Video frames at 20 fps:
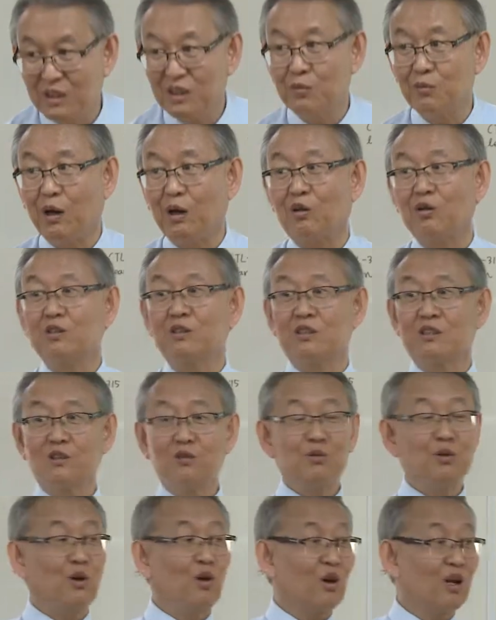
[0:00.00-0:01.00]
이게 바로
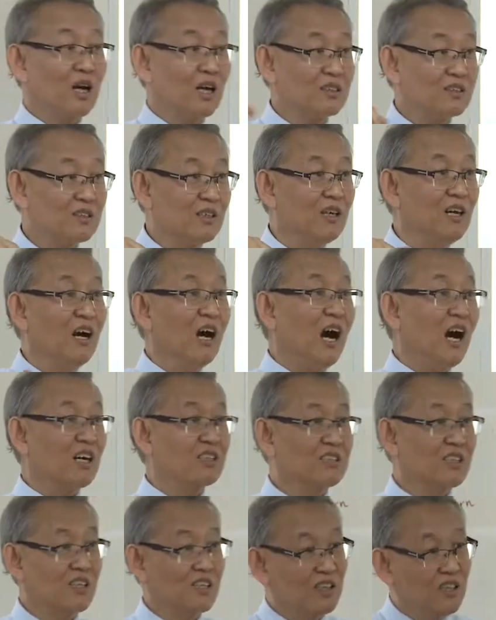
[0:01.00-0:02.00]
서브에 올라가서
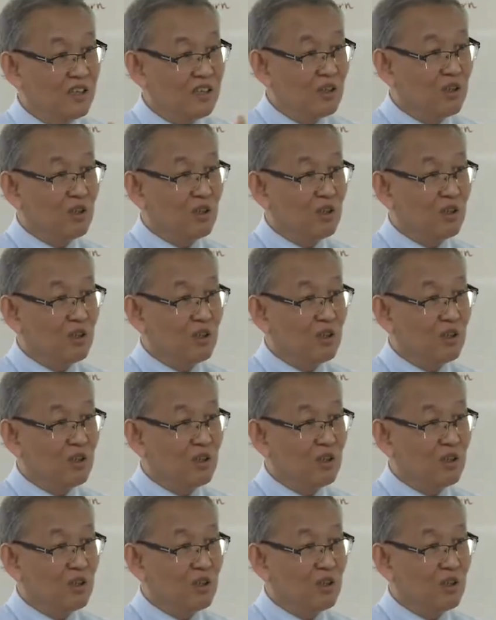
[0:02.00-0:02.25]
학생이